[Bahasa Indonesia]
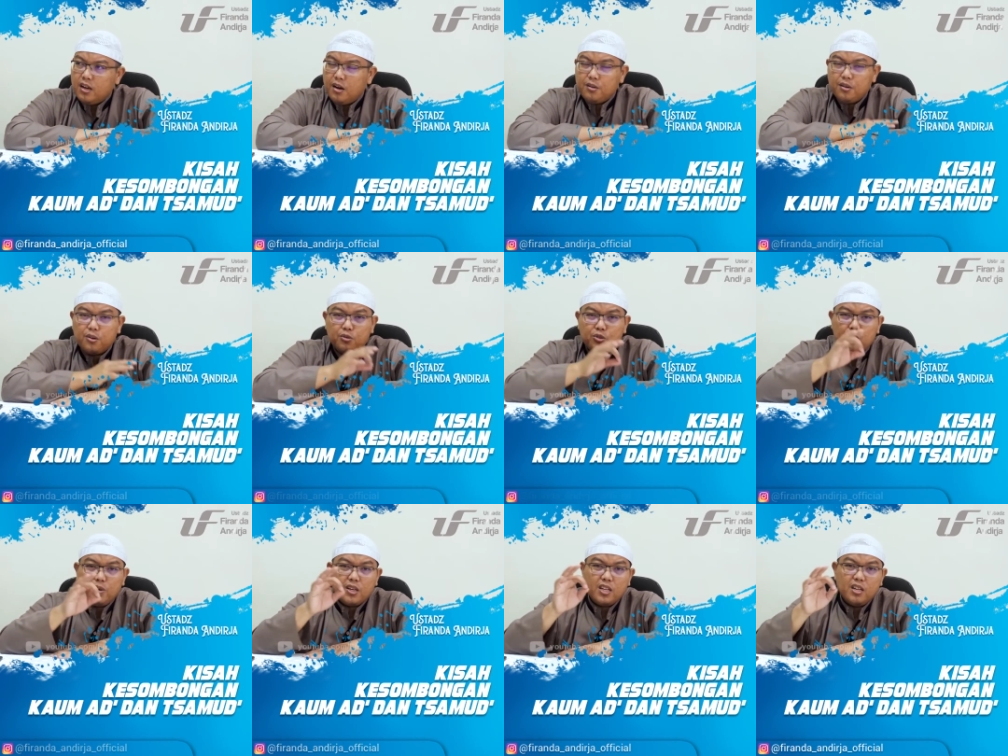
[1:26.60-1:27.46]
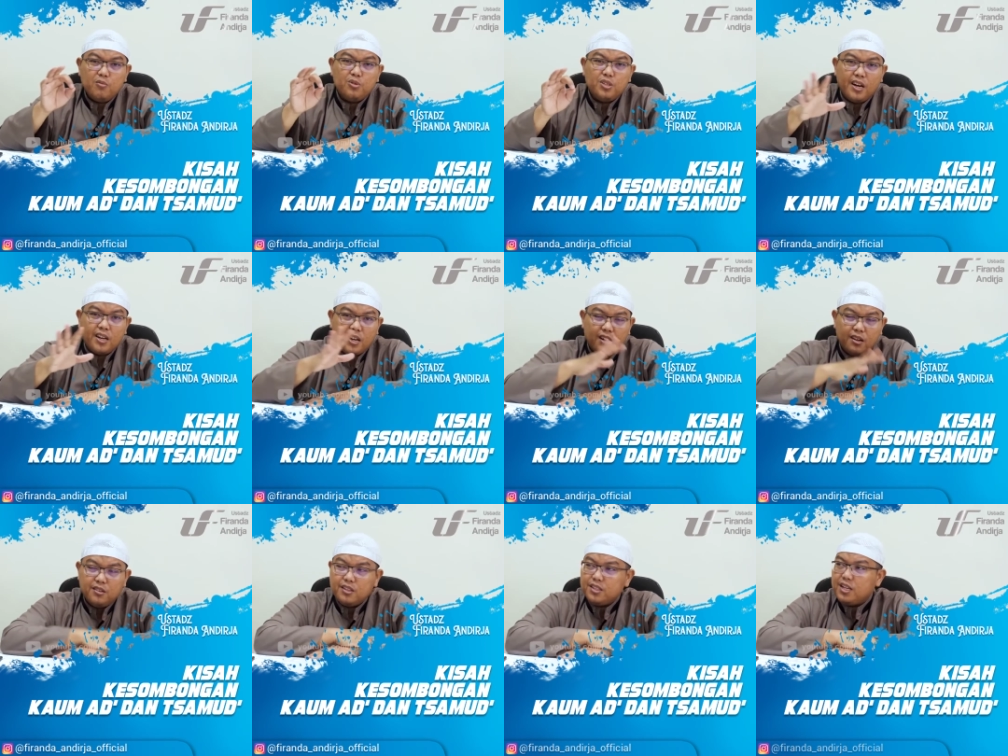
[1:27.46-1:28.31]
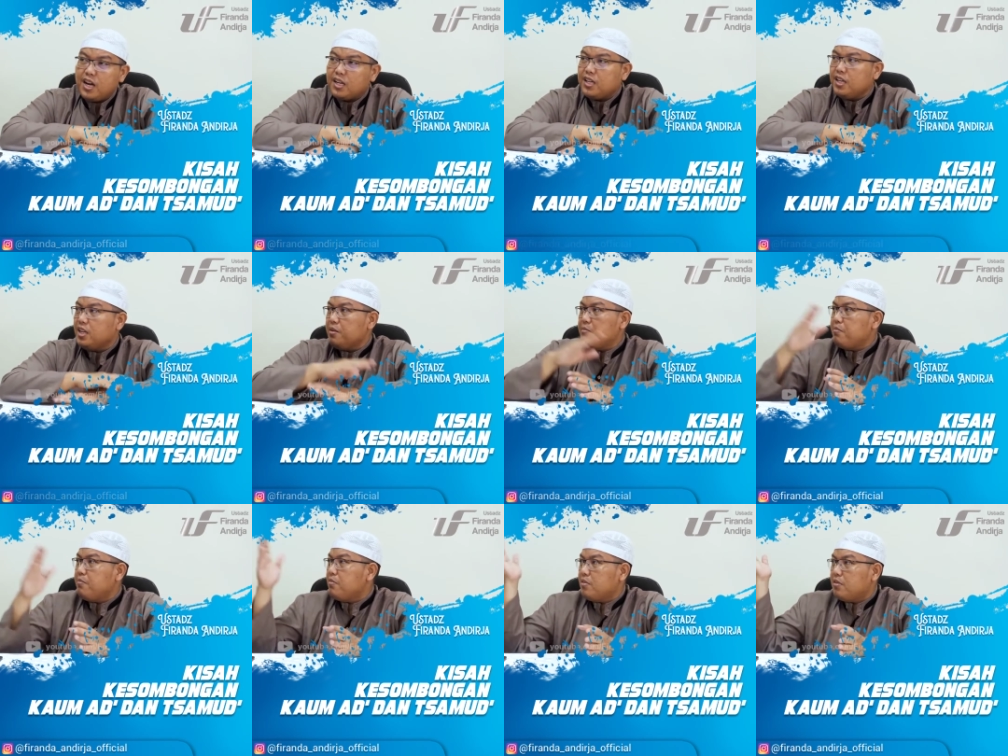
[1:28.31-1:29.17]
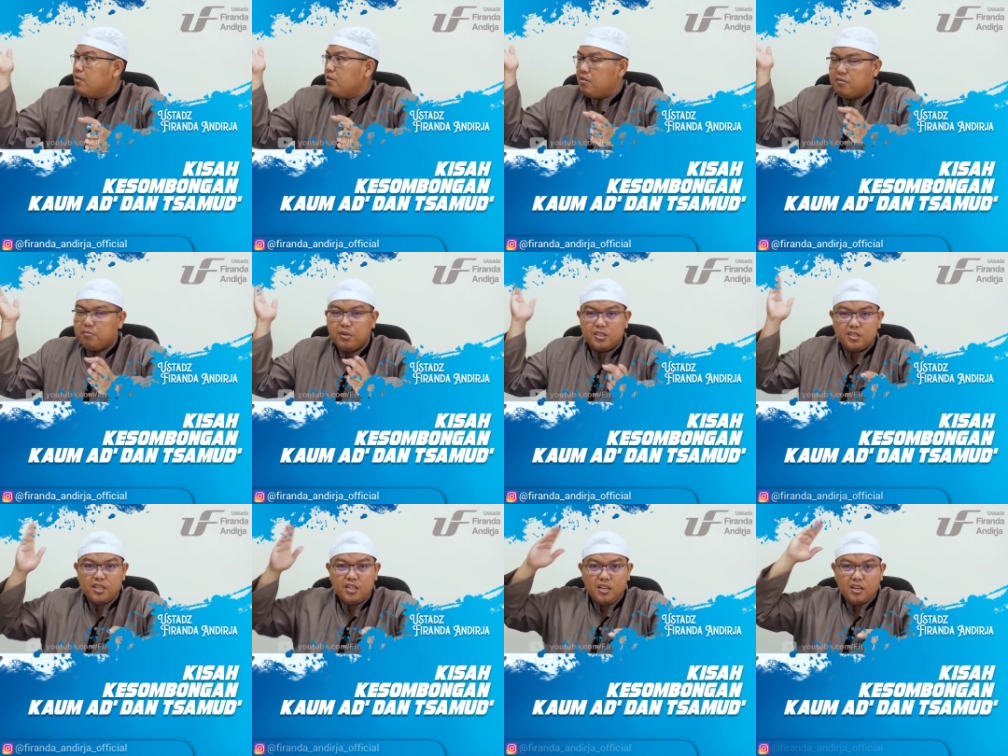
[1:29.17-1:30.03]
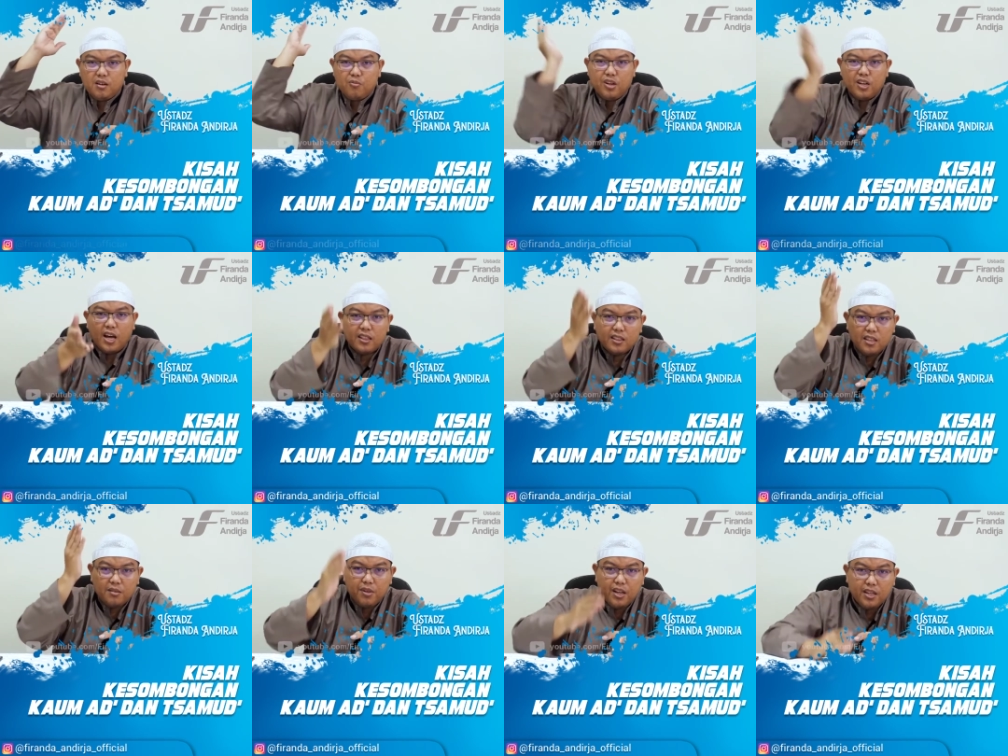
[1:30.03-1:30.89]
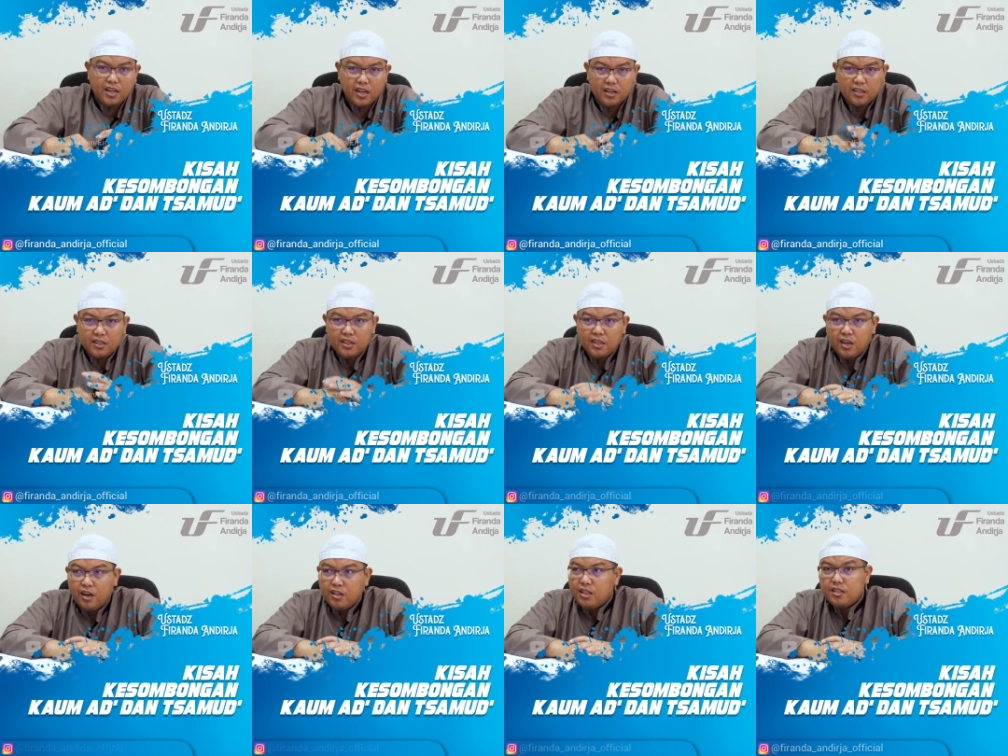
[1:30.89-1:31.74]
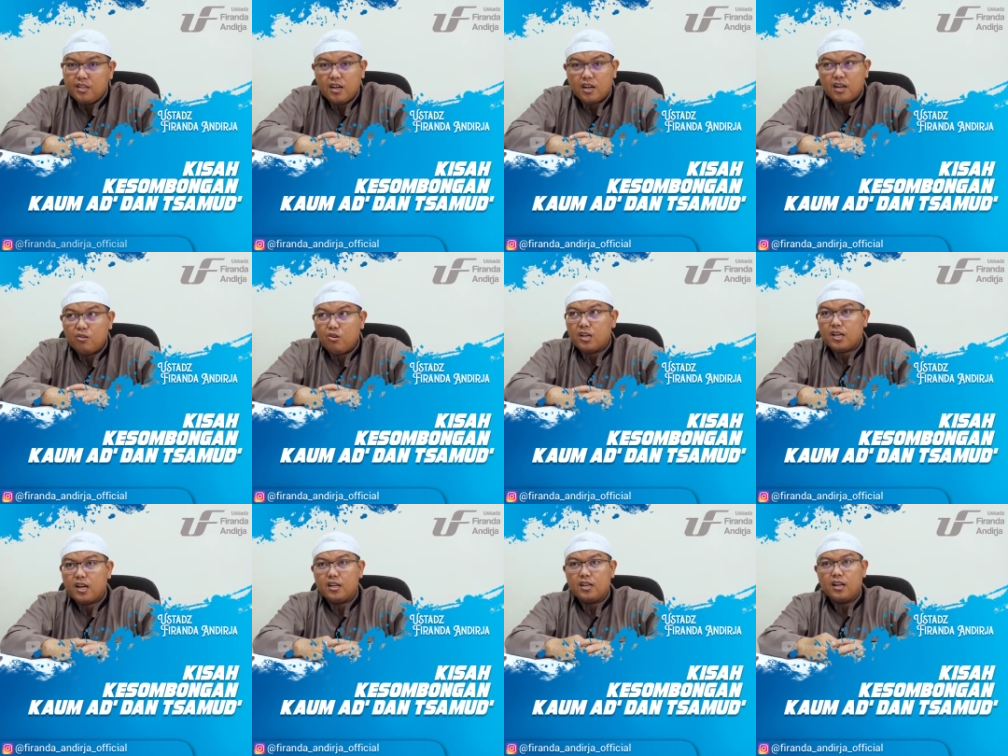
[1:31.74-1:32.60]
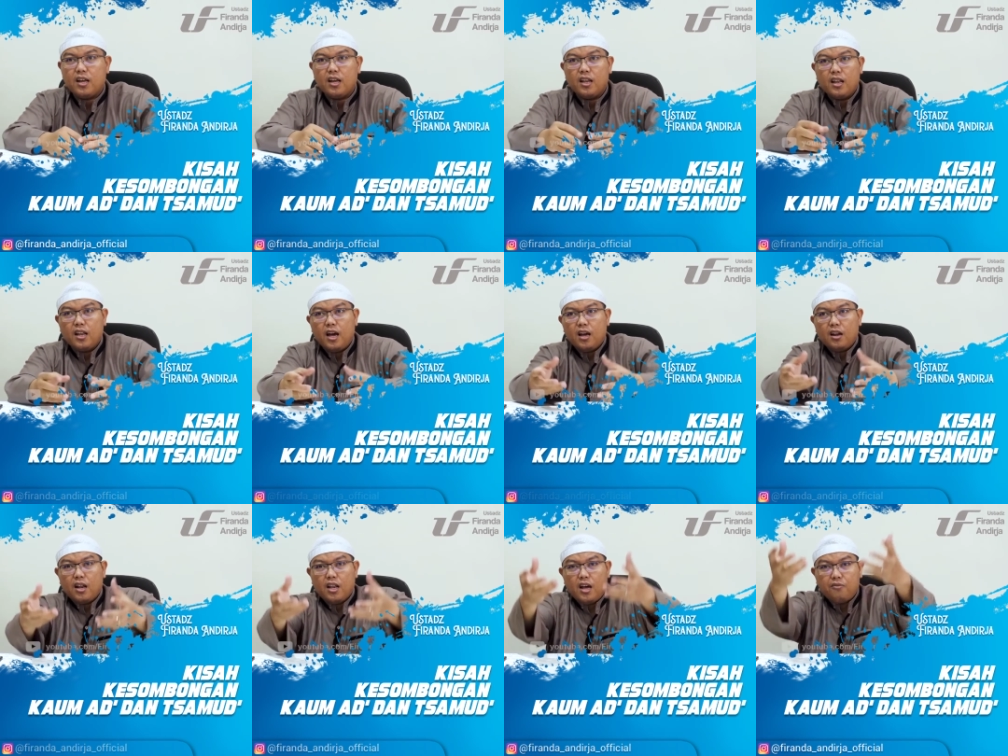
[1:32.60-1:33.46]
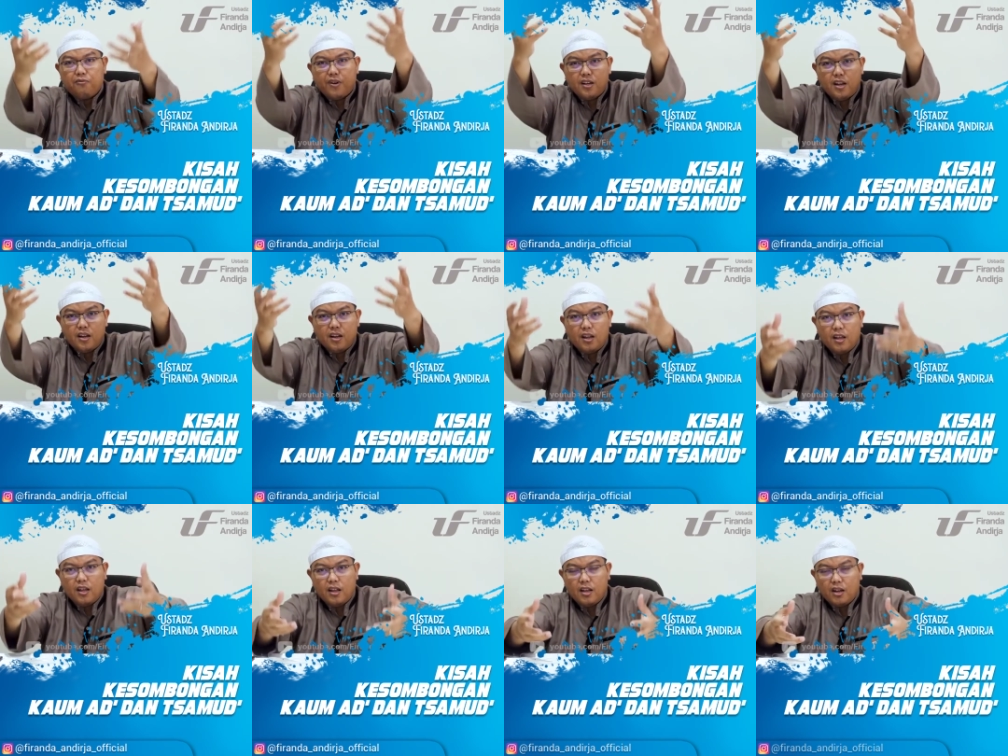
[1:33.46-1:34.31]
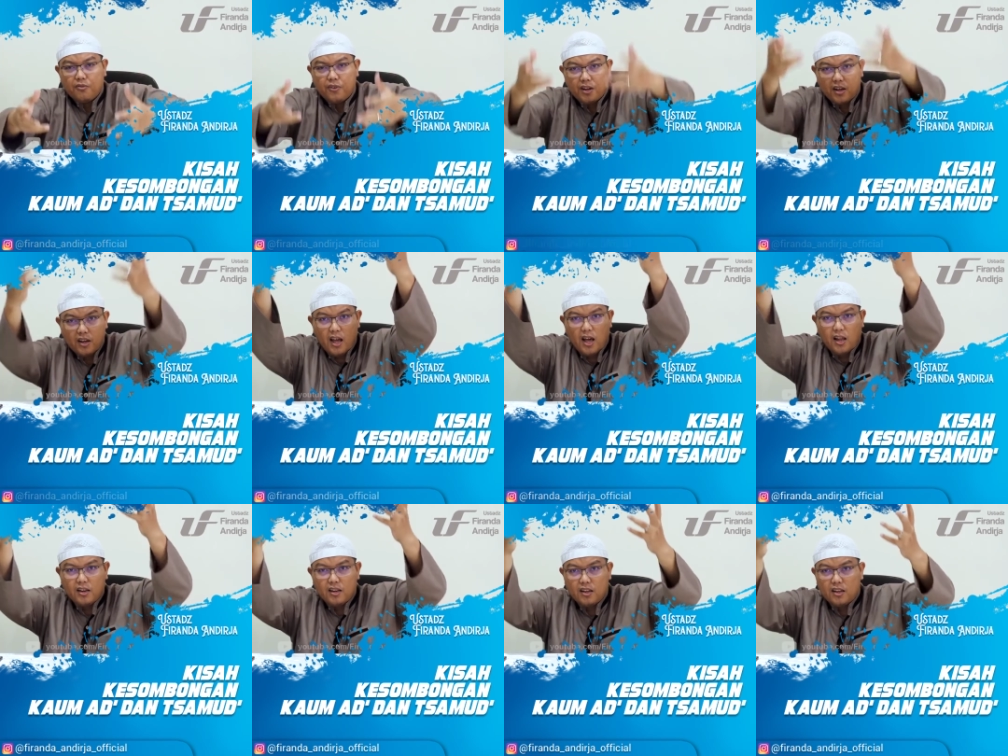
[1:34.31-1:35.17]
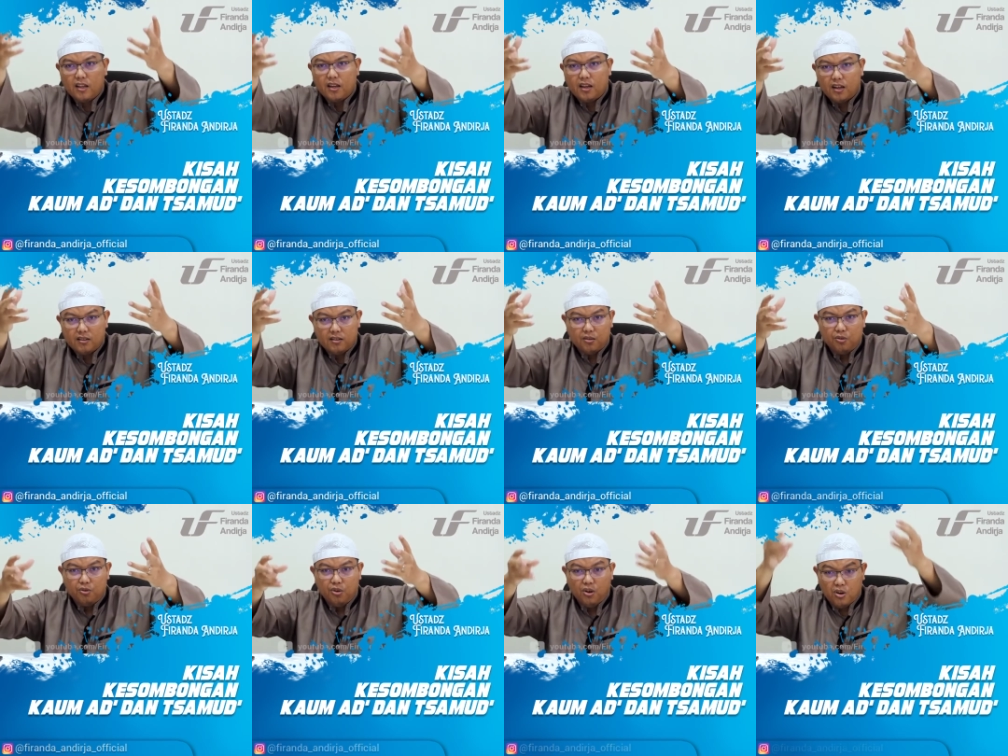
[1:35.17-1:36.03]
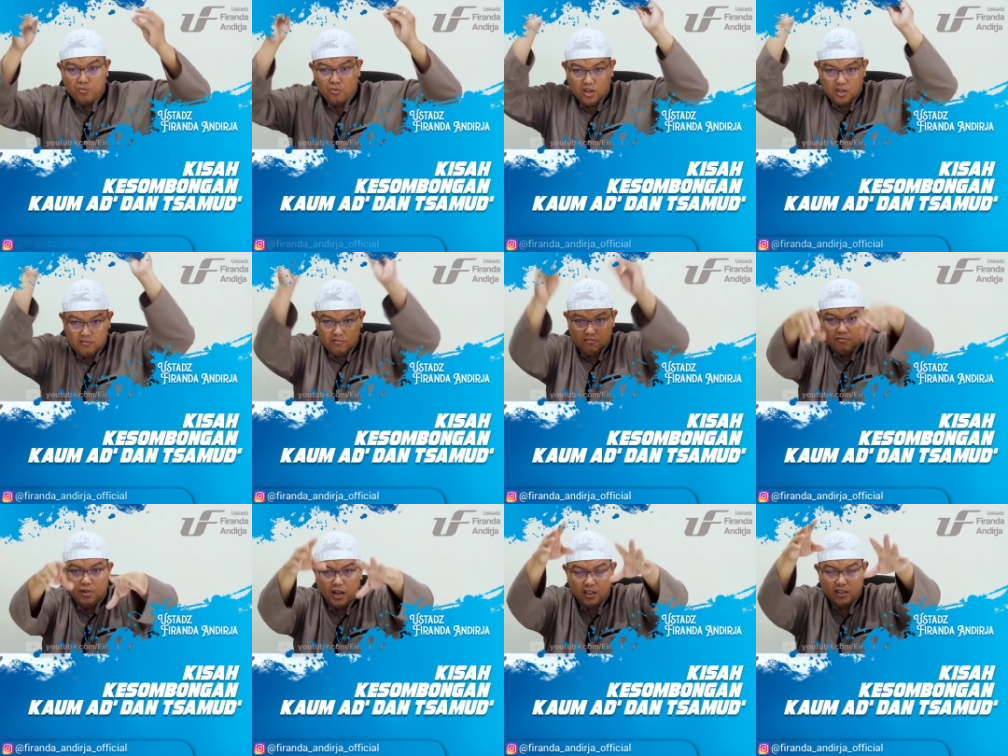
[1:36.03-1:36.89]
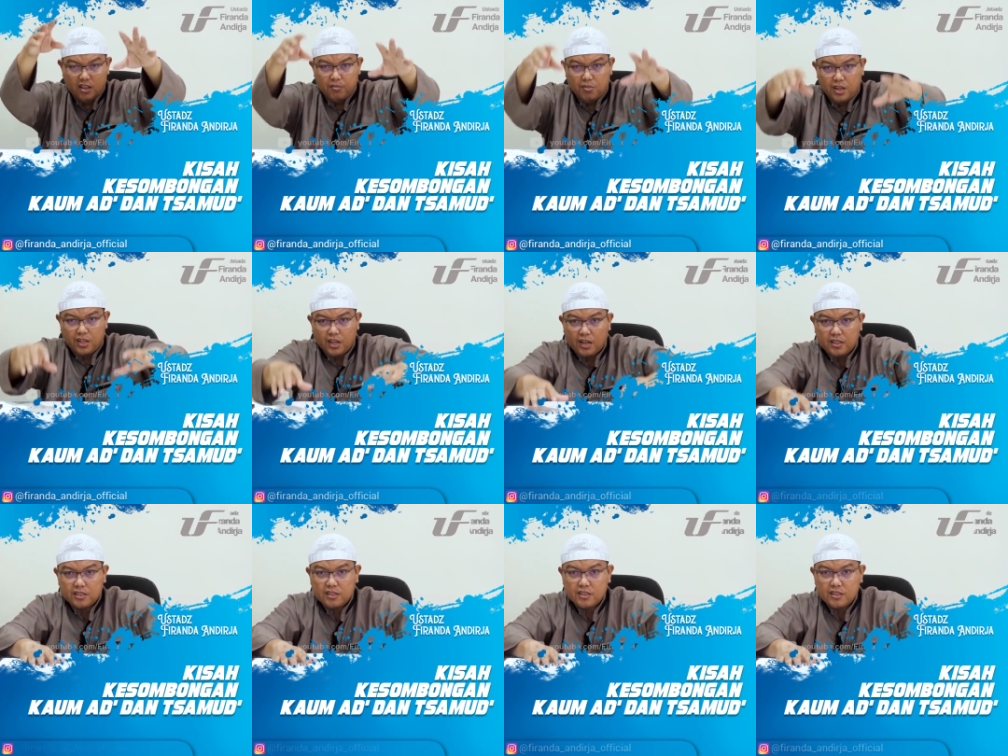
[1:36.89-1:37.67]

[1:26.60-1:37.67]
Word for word: Allah cuma kirim udara. Allah tidak kirim besi kemudian hantam mereka. Allah tidak keluarkan lava dan larva dan lahar dari gunung kemudian menghantam mereka.